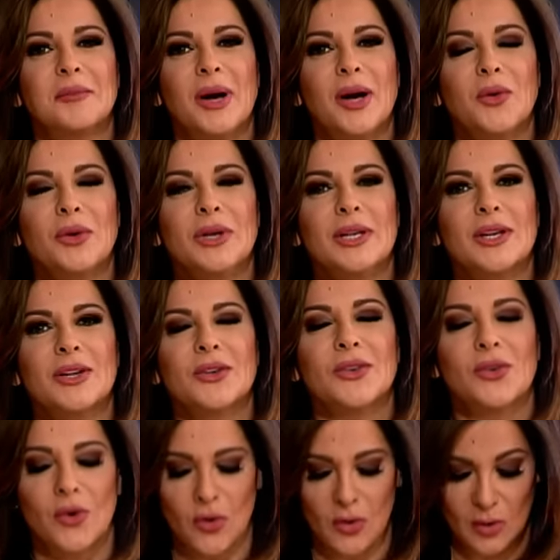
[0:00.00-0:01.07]
معقولة
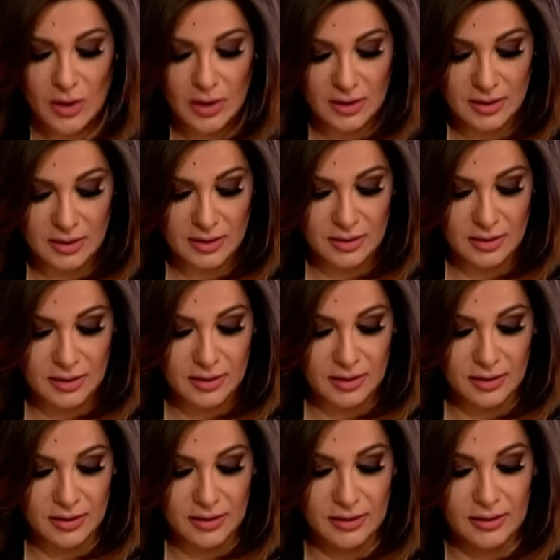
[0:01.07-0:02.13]
أنه آه،
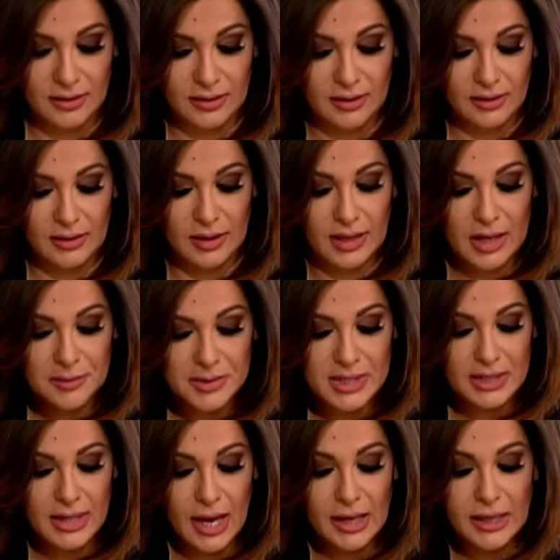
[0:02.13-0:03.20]
آه،
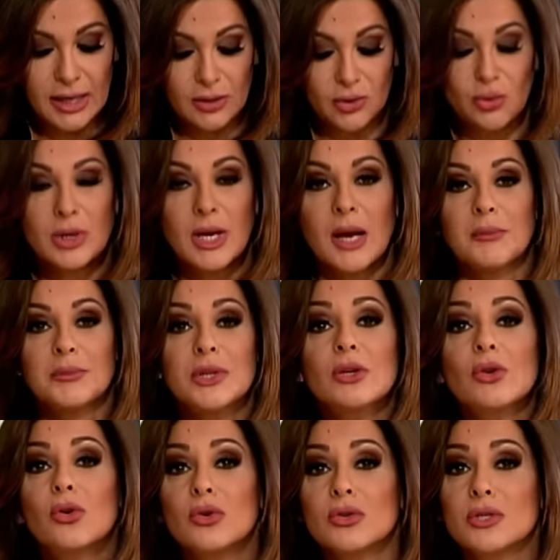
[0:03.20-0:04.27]
خمس دقايق تكون عم
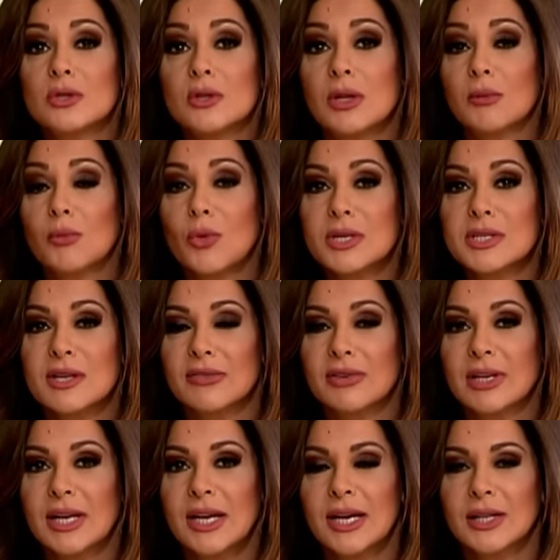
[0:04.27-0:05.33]
تنقذ الموظف
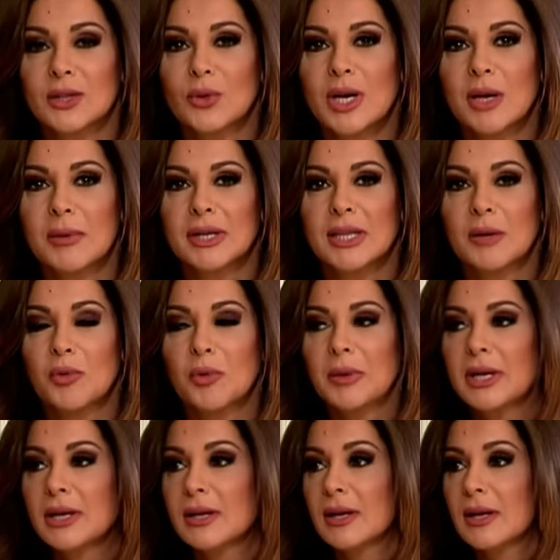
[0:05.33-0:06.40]
اللي قاعد ورا مكتبه
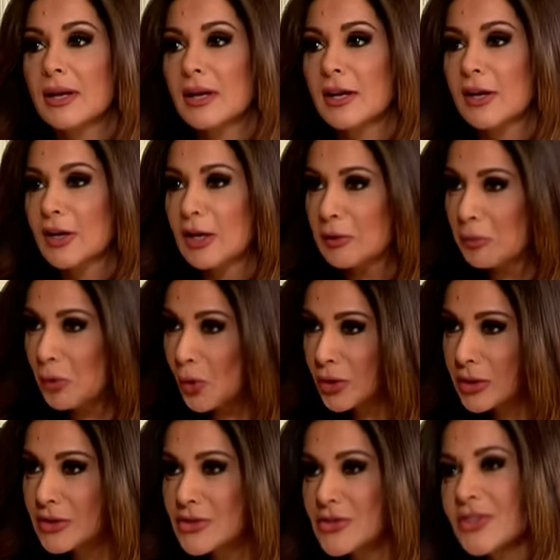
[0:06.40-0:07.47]
من
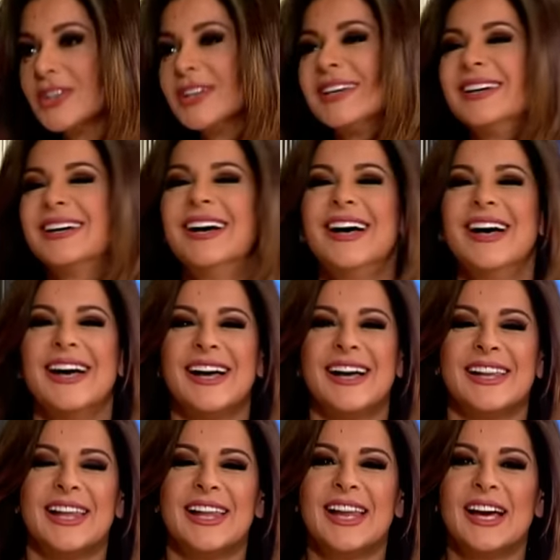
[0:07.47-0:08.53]
الموت موت.
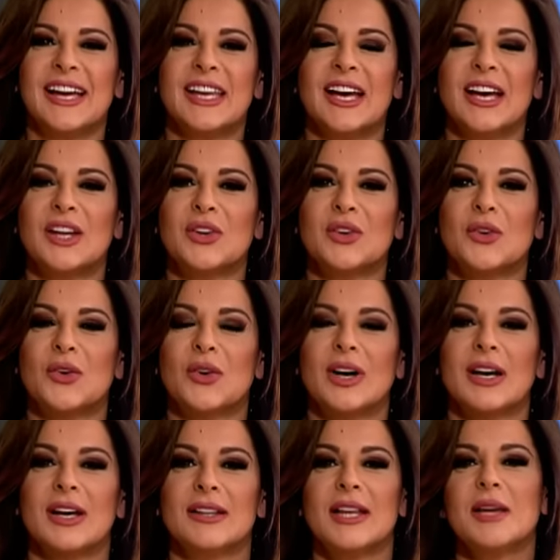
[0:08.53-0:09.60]
للحقيقه انه
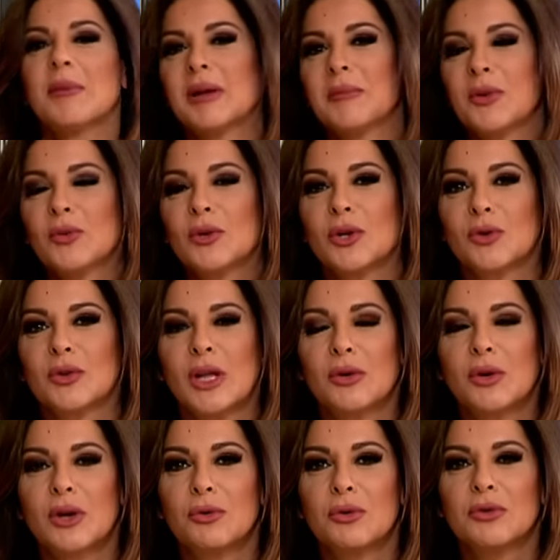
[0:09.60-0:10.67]
آه، دائما بنقول انه
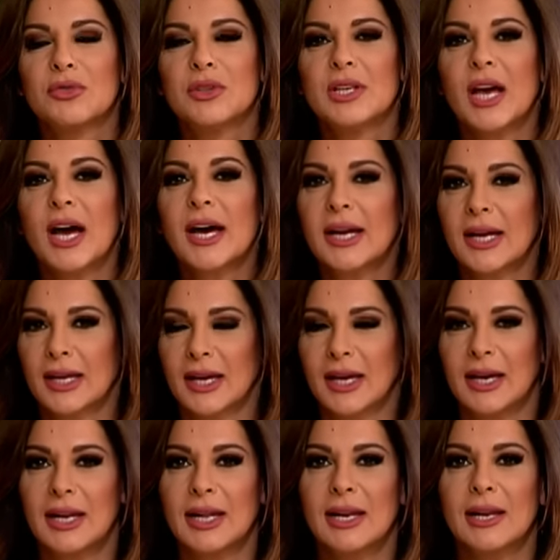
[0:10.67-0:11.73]
ضروري يكون في حركه
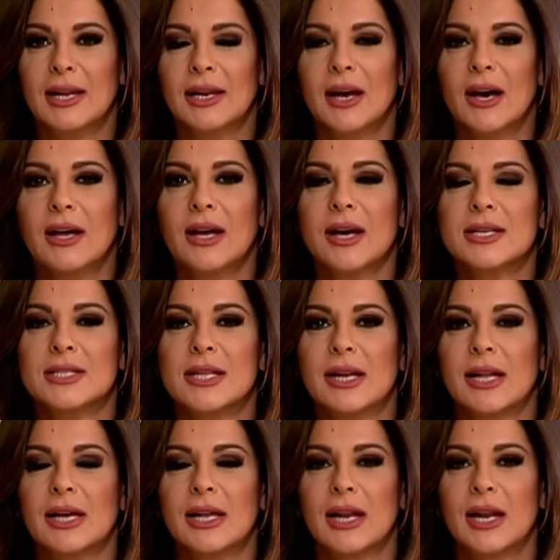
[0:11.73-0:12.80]
خلال النهار خاصه
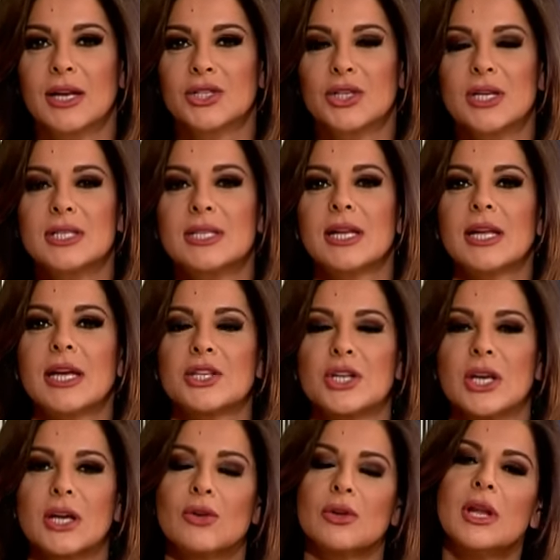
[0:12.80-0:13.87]
لكل الاشخاص يلي
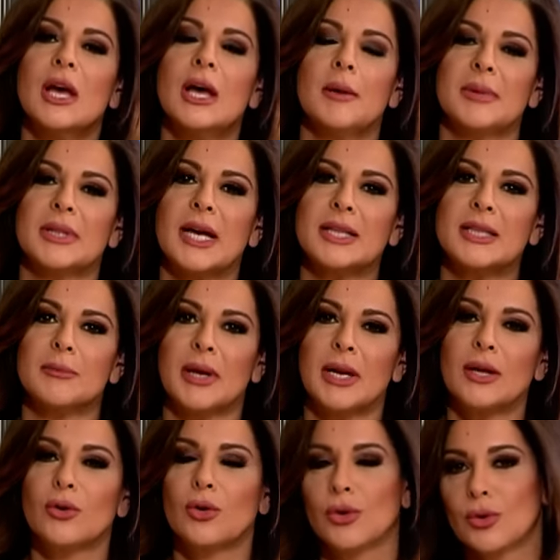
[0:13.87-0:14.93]
اشغالهم بتحتم
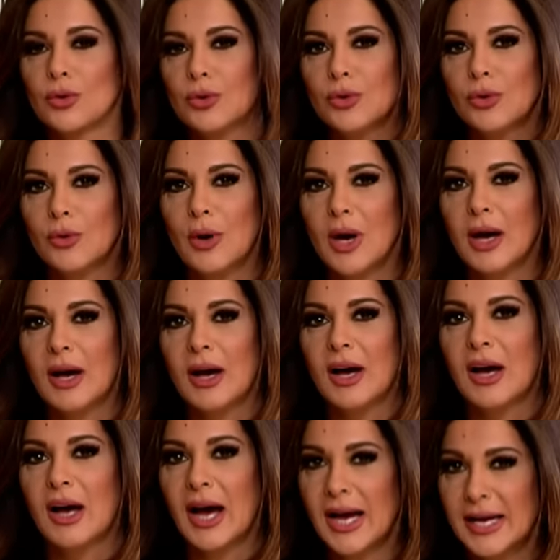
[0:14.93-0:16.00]
عليهم انه يكونوا
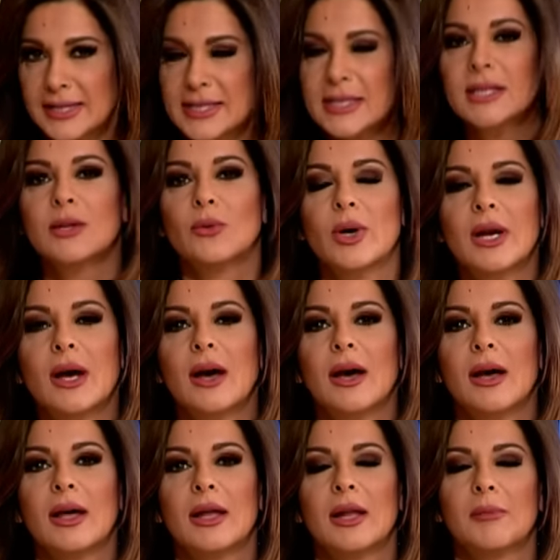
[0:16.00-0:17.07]
آه، قاعدين
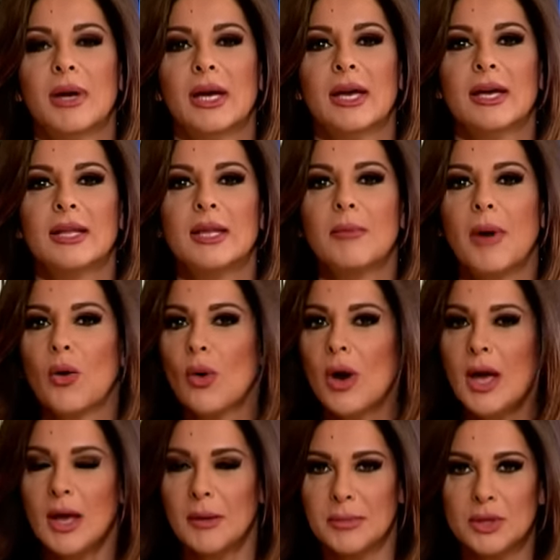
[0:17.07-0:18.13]
ورا المكاتب او
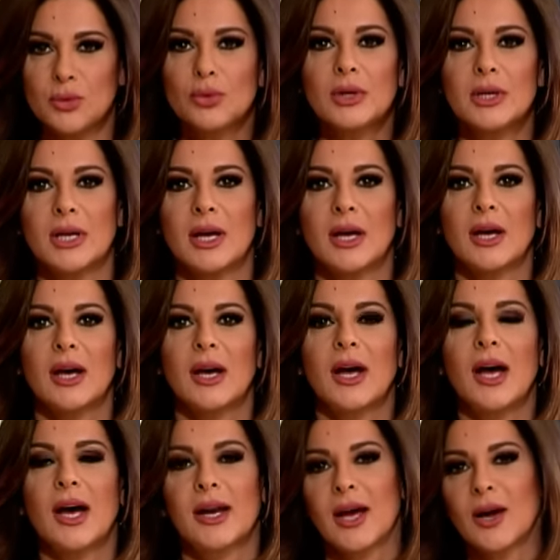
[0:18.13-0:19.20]
بدون آه،
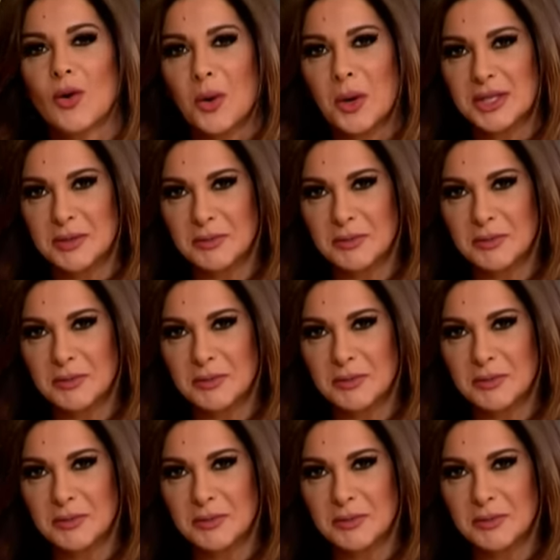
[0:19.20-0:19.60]
حراك واوقات